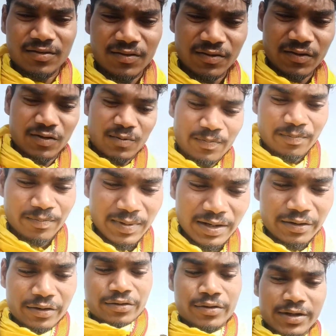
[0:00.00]
तो
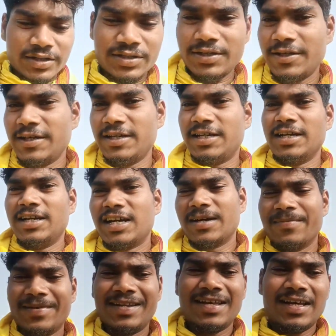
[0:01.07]
मन को थोड़ी सी
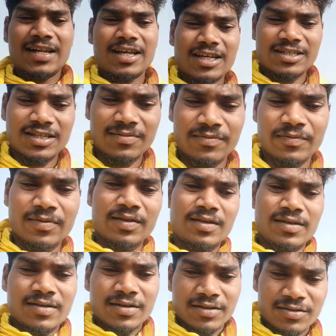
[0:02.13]
ठंडक मेरे हल्का सा
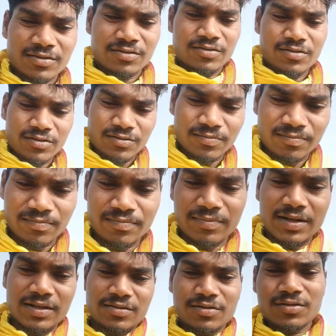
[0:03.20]
सुकून
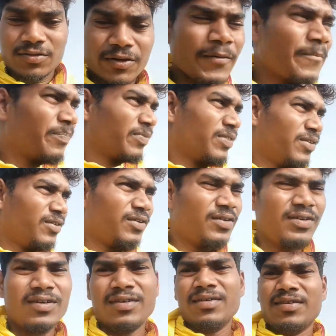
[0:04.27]
महसूस हो तो
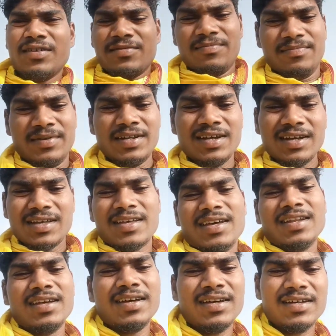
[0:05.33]
मेरा
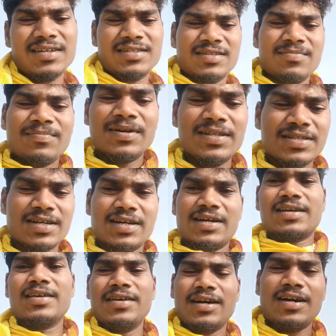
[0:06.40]
कहना सिंपल सा
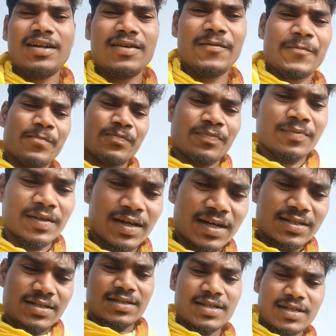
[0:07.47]
है कि यार
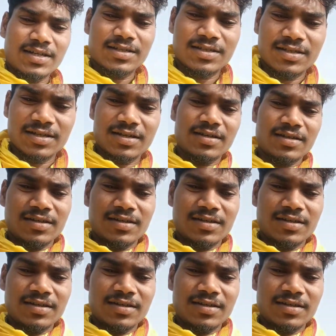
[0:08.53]
आज के इस